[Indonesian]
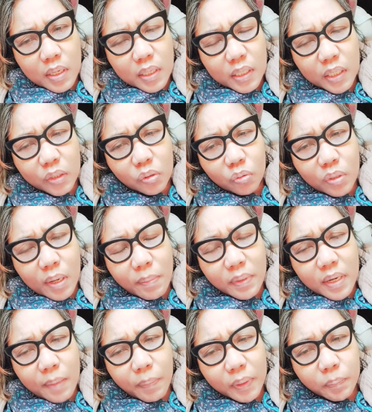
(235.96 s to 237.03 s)
itu udah
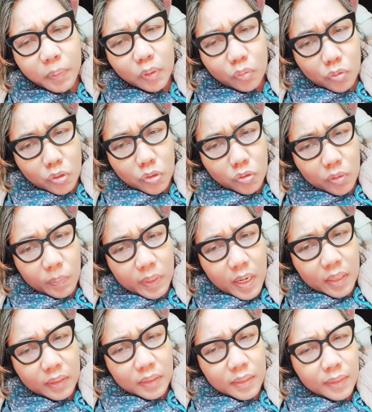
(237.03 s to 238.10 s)
mendapat petunjuk
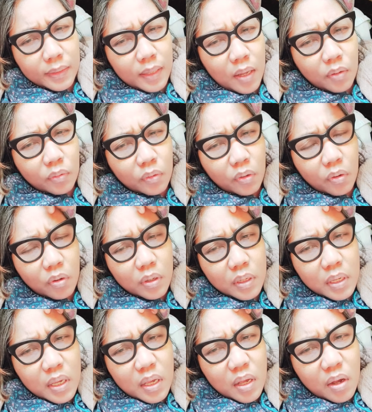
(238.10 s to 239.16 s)
berarti dari Allah
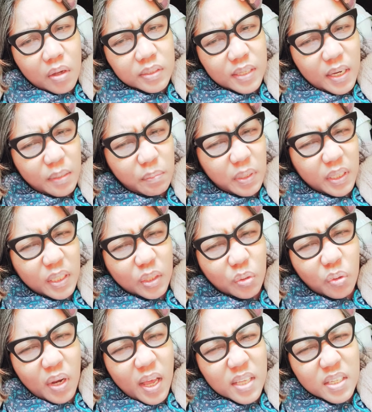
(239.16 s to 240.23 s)
jangan
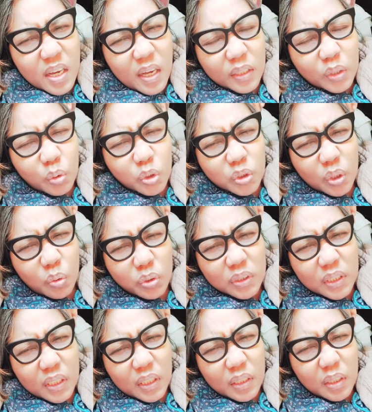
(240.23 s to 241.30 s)
begitulah jangan terus-terus di